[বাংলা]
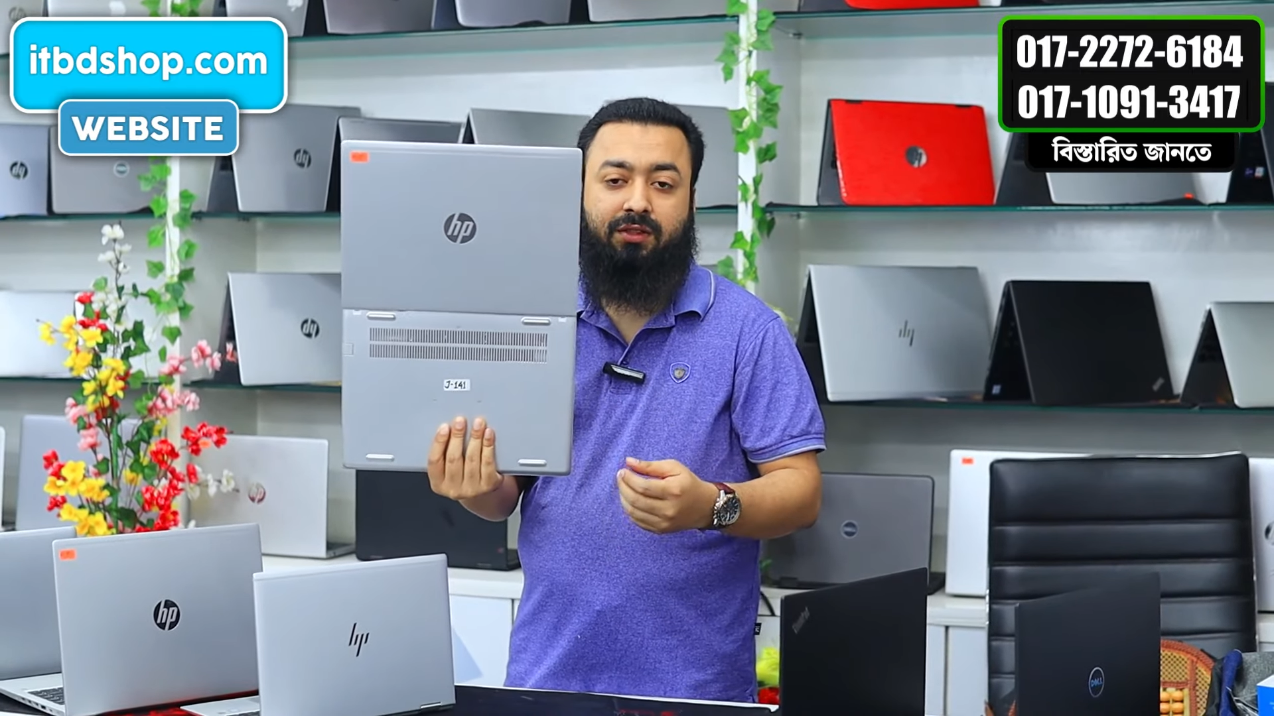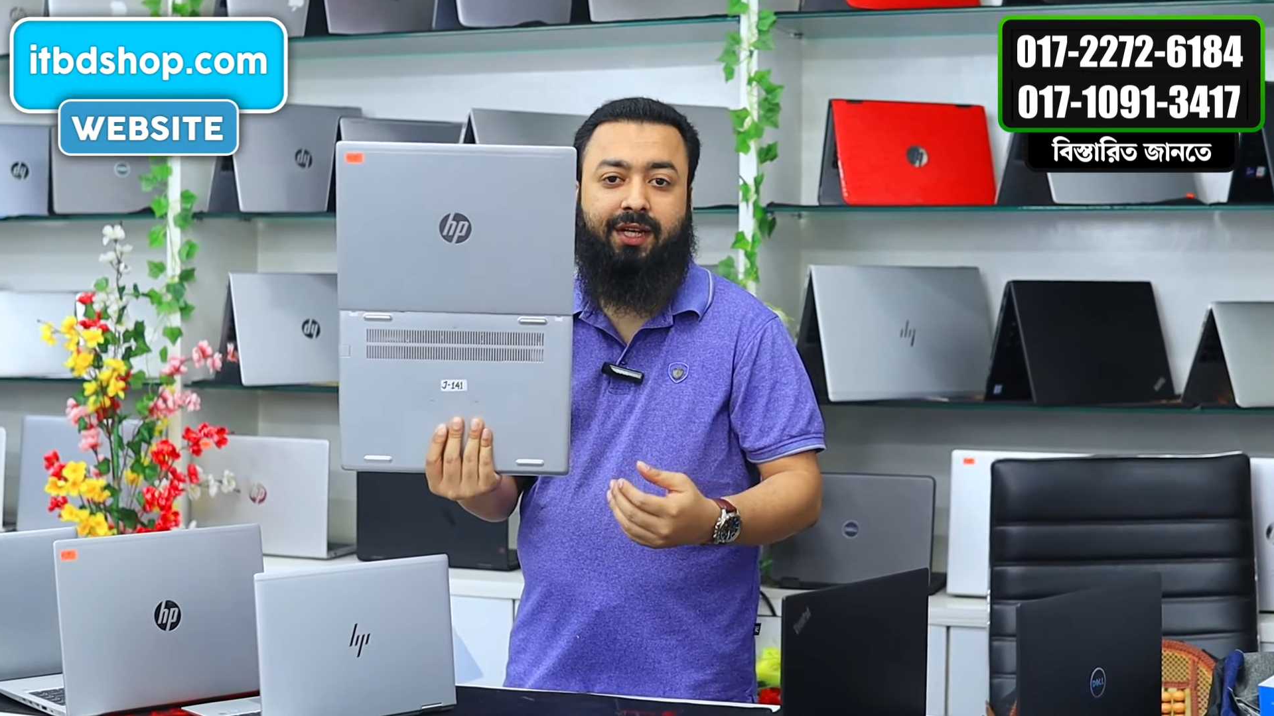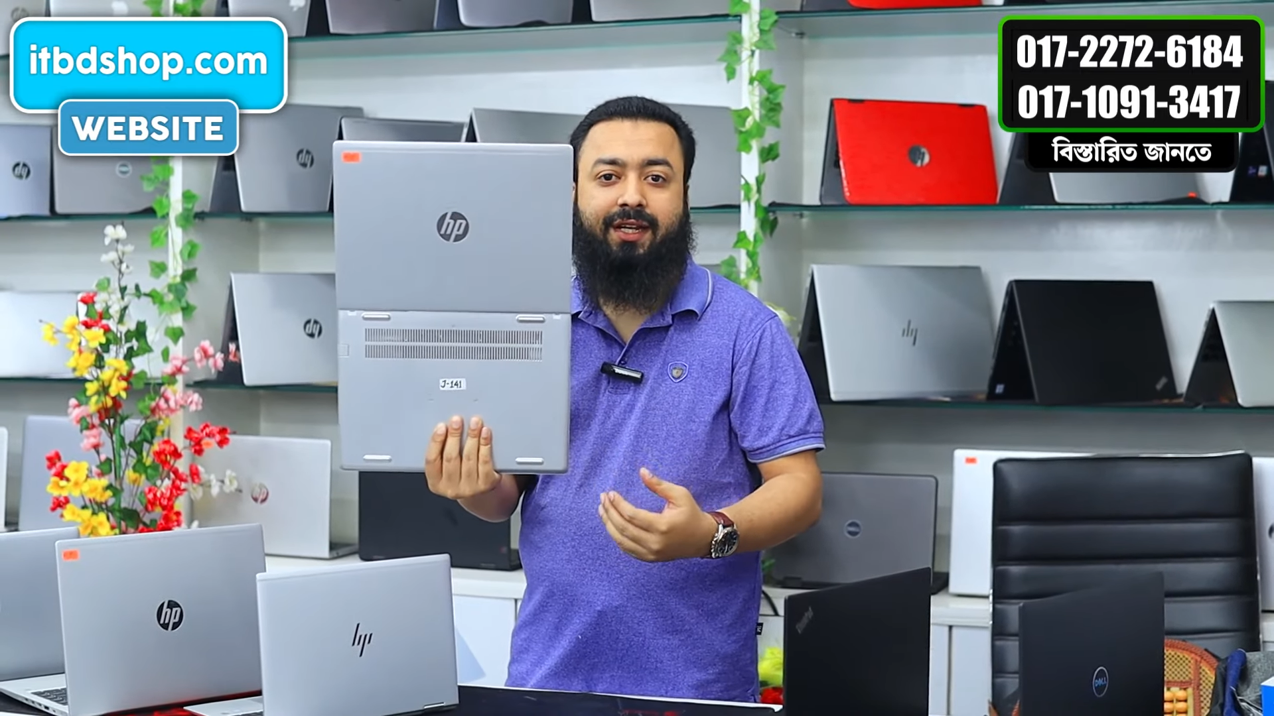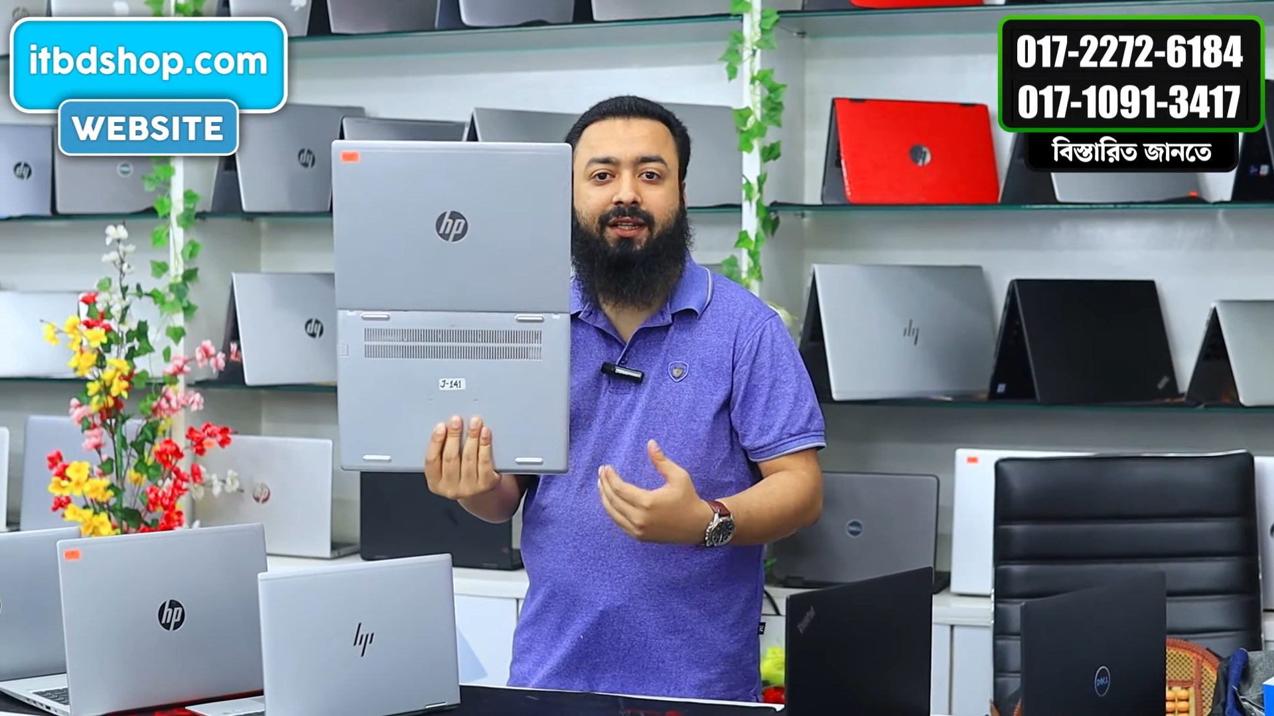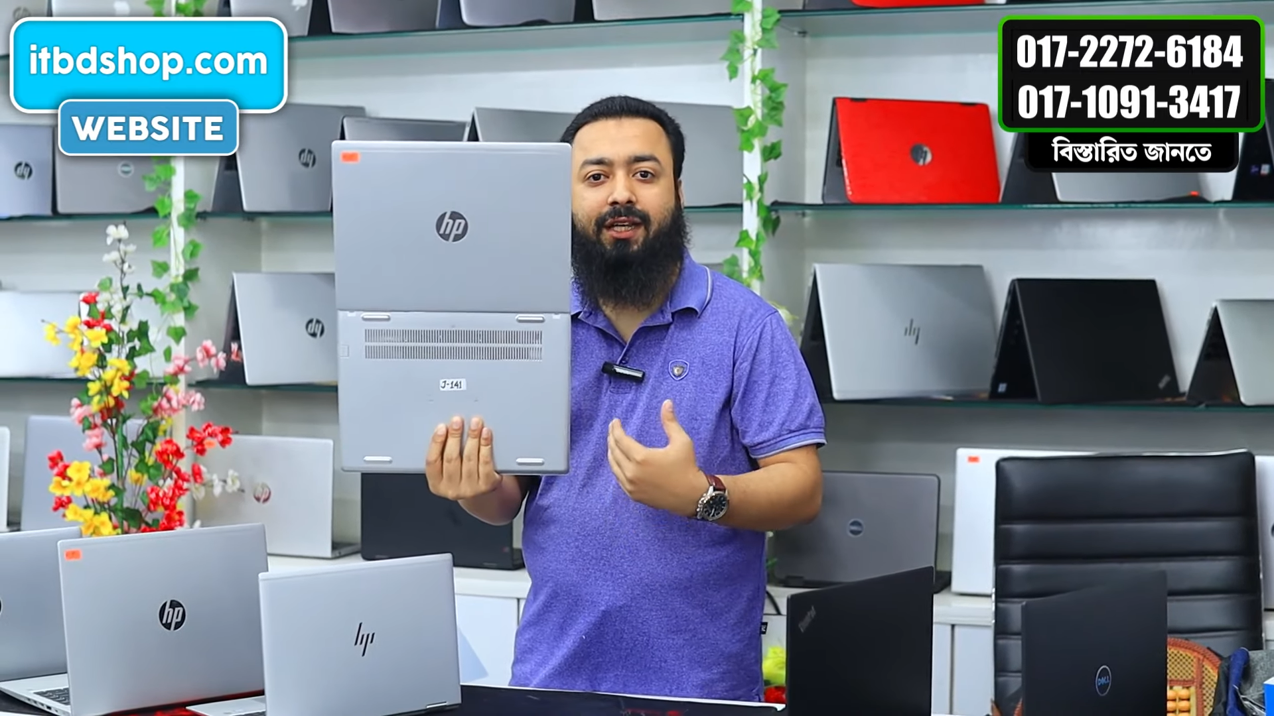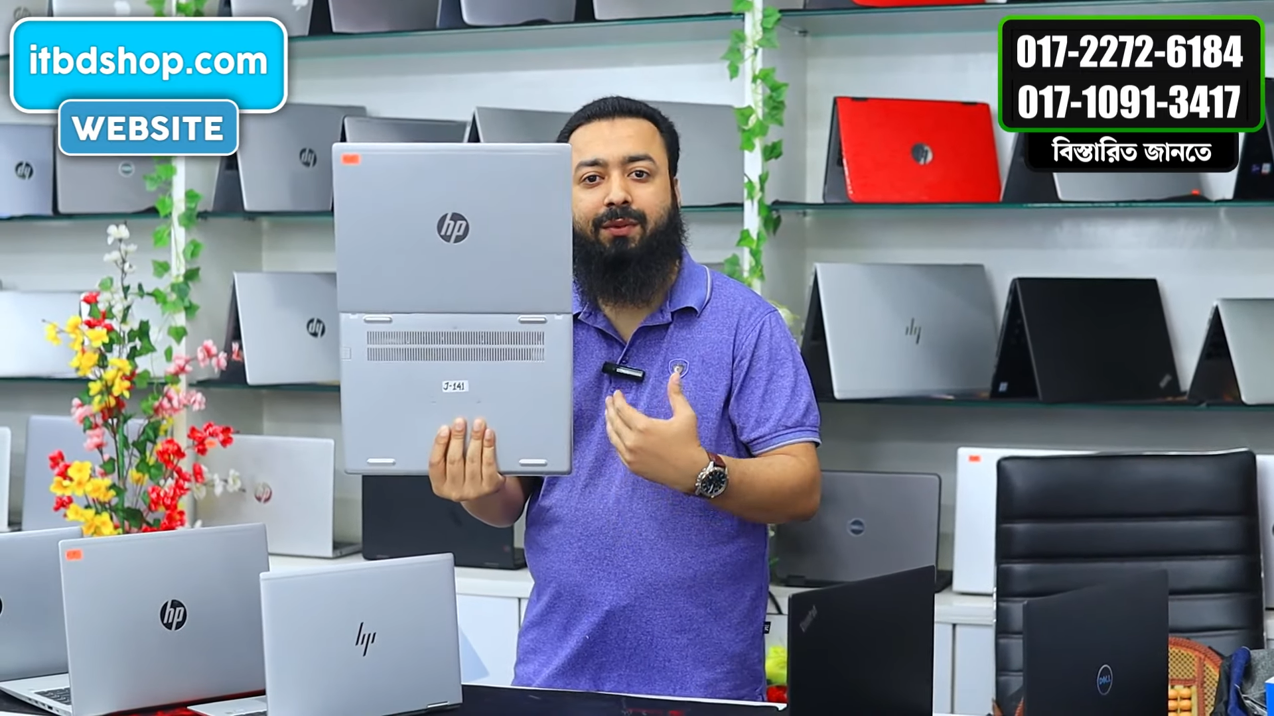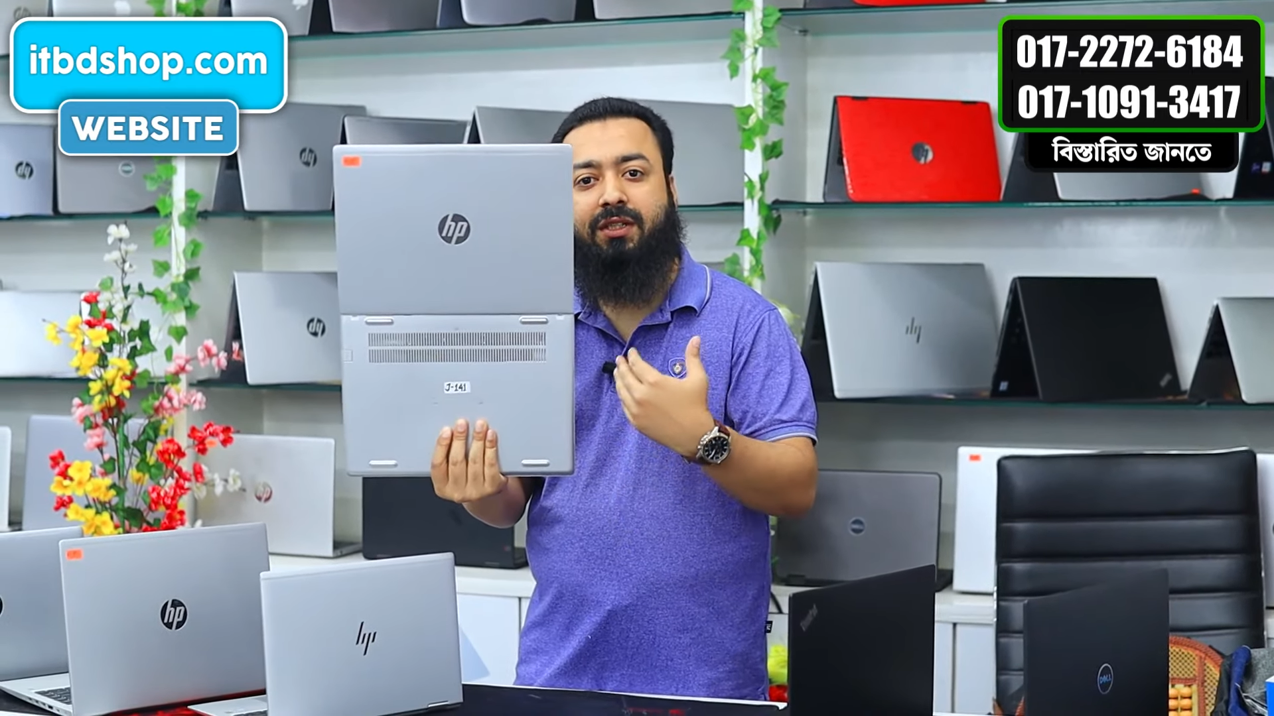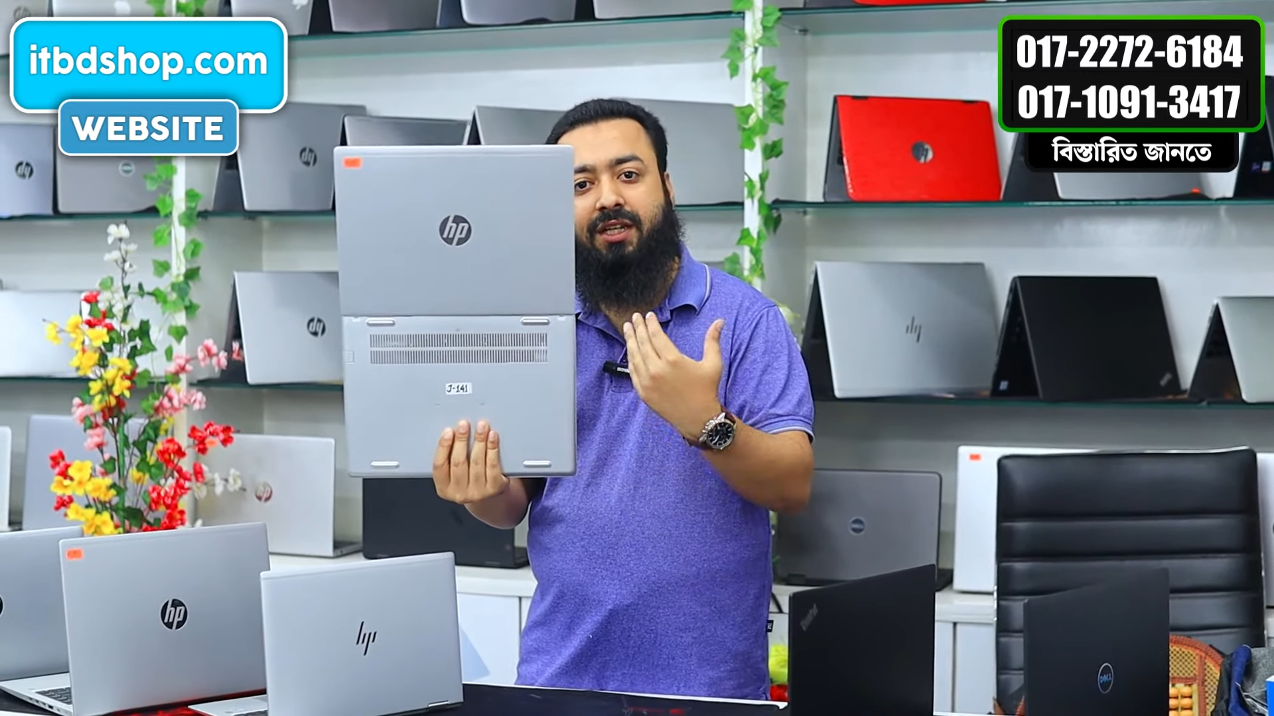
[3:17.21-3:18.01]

যেটা দেখবেন